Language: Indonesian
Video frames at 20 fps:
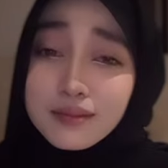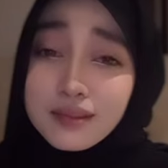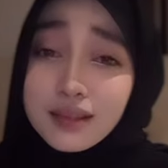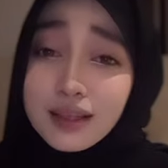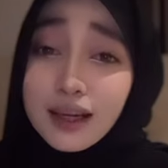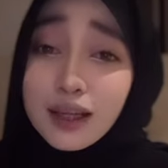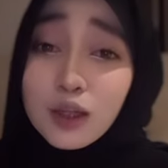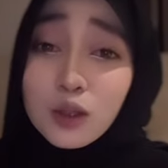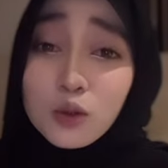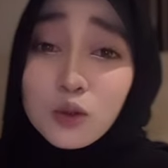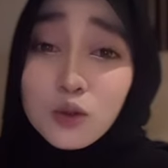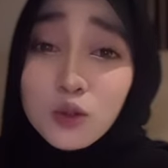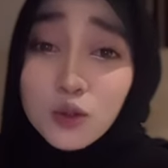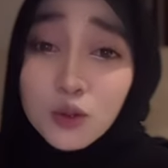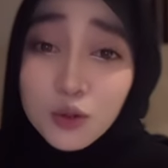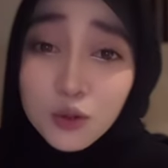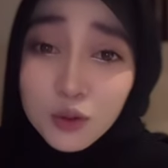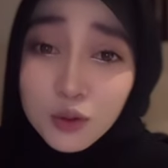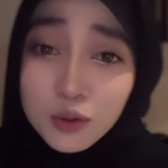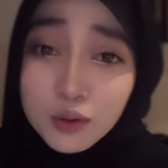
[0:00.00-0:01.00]
kan
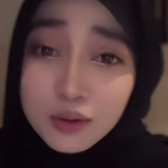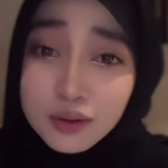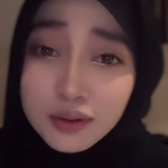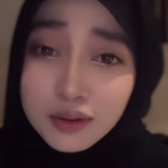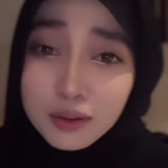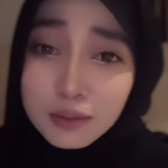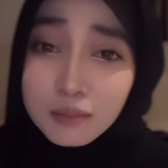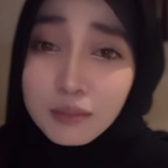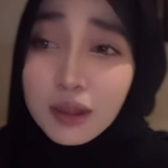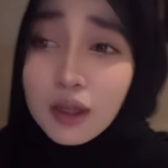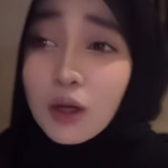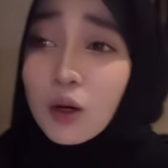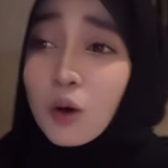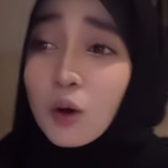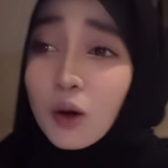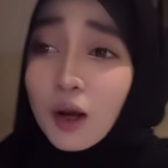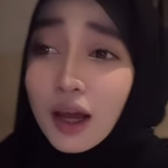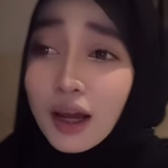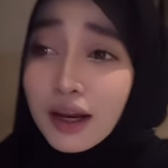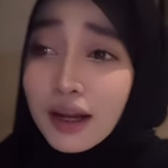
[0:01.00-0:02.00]
lucu
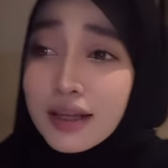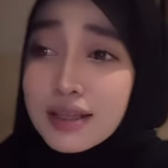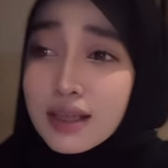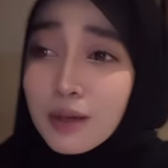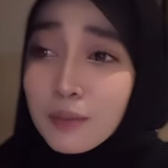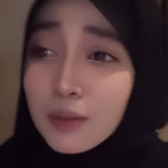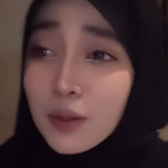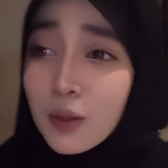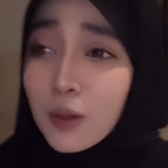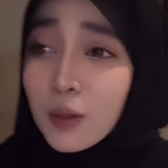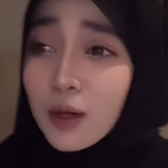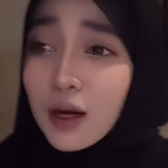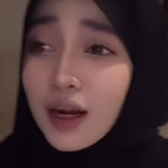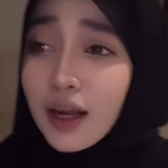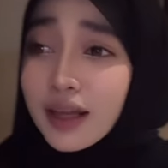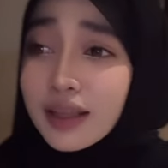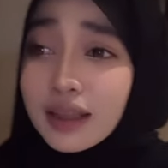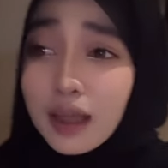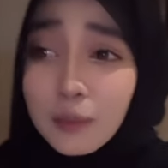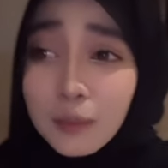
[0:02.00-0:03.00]
menolak nasabnya orang
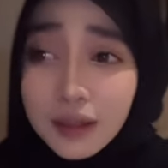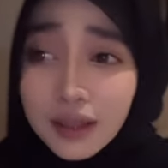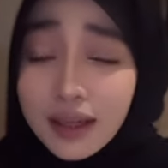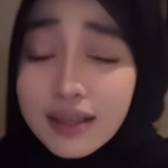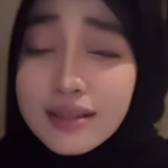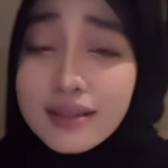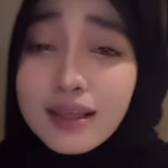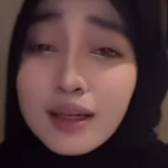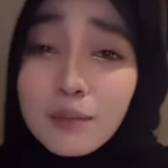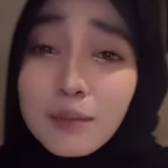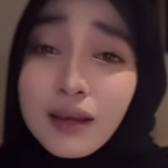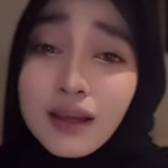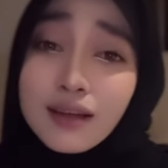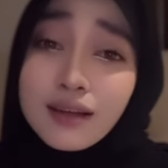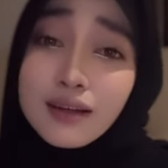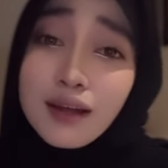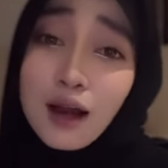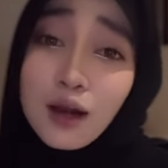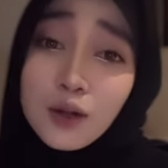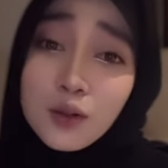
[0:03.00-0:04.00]
lain tapi dia sendiri pengen
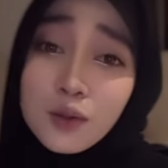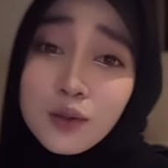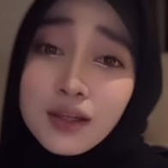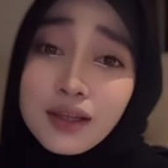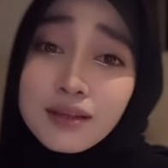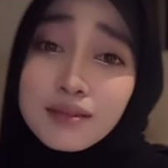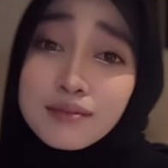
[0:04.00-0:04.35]
diakui